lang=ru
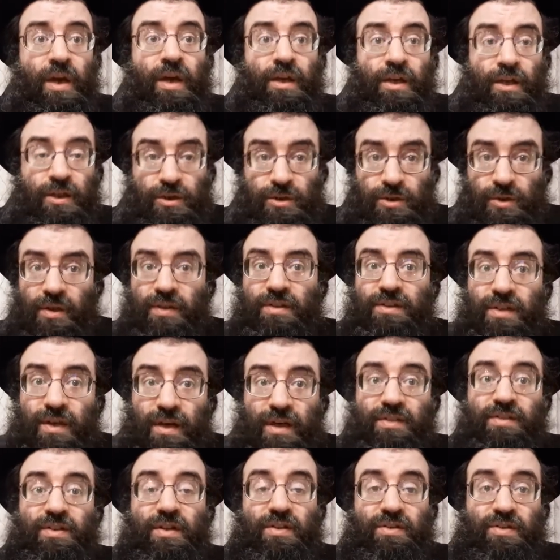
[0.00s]
Еще
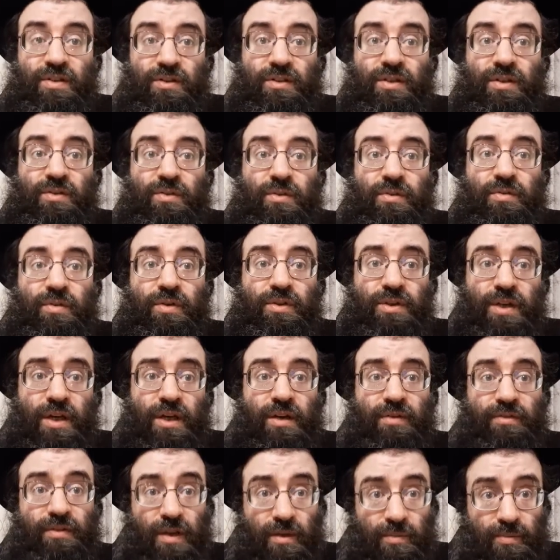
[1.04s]
интересное здесь есть
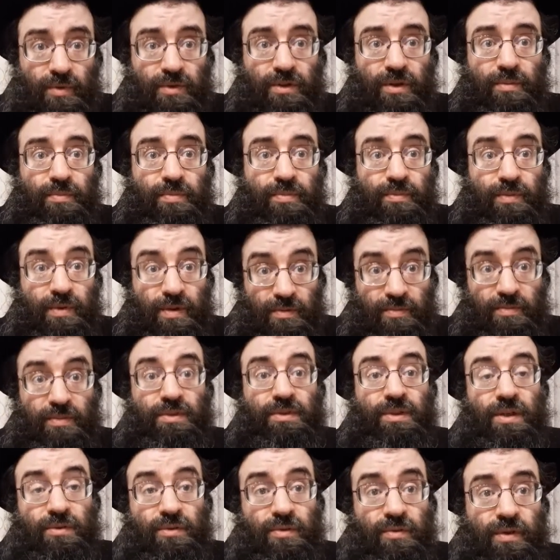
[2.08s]
утверждение в Талмуде, и вы
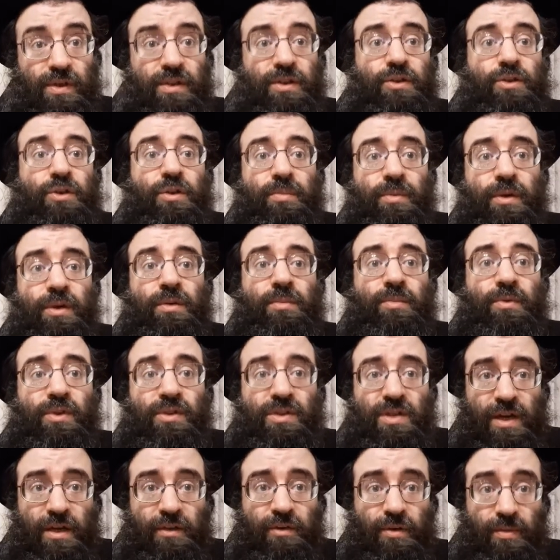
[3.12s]
сейчас увидите, что мы этому не
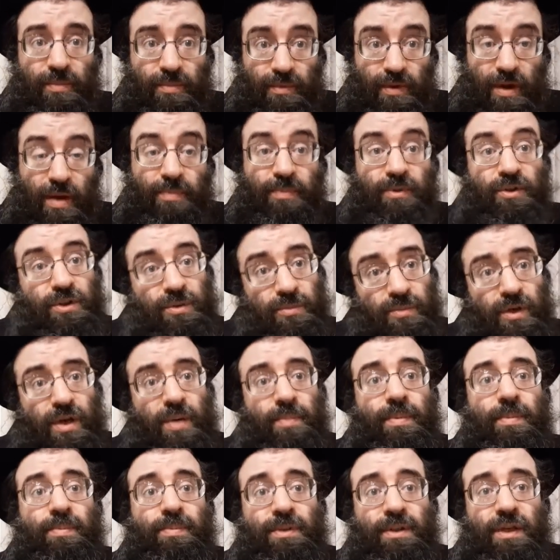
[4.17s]
следуем. А почему, я
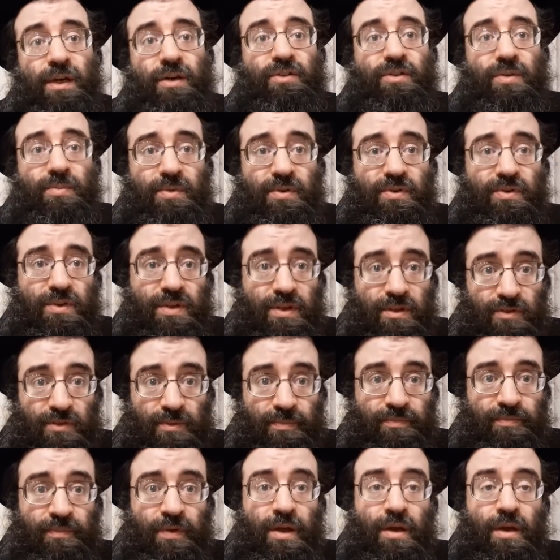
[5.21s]
попытаюсь объяснить.
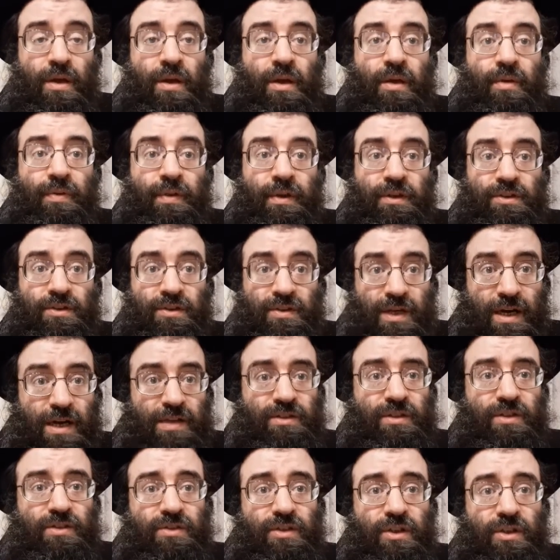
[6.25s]
Значит,
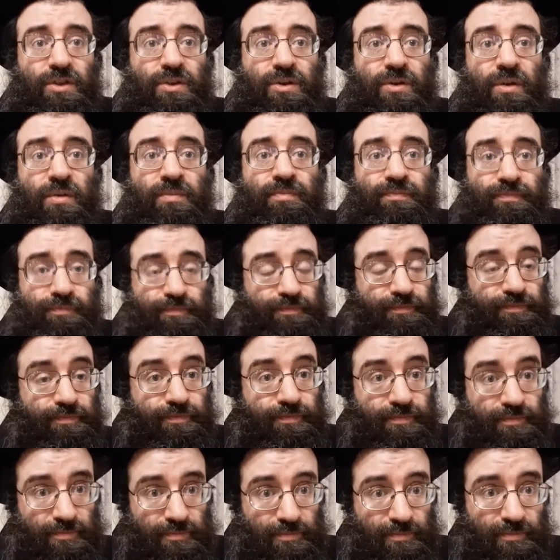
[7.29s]
сказано здесь, что
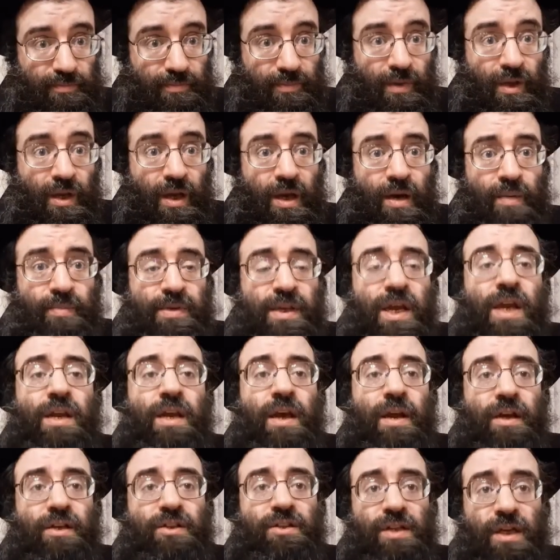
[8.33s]
а, мнение
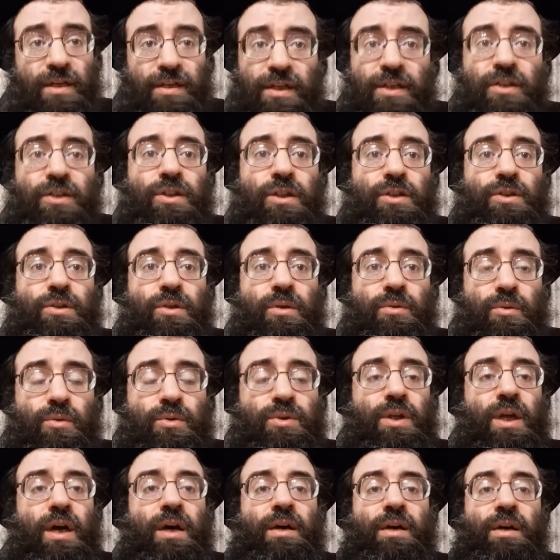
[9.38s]
Решлакиша, что
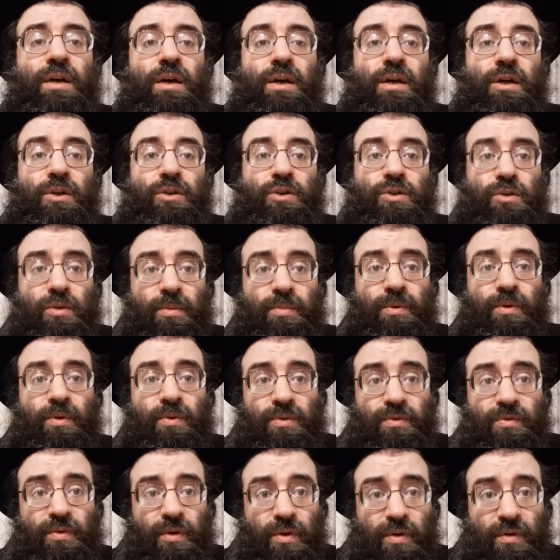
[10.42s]
нужно чтобы у
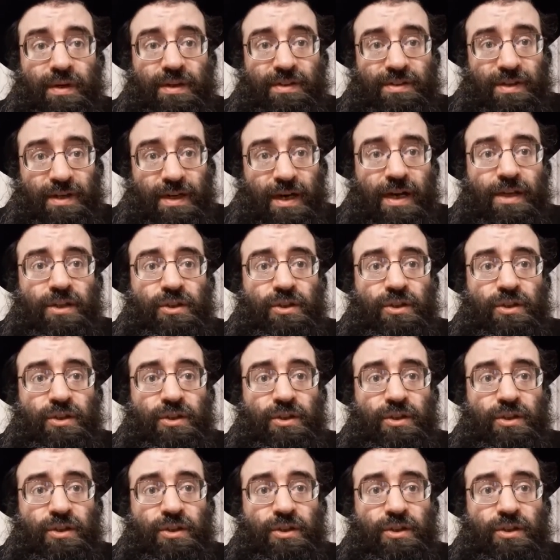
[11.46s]
дверного косяка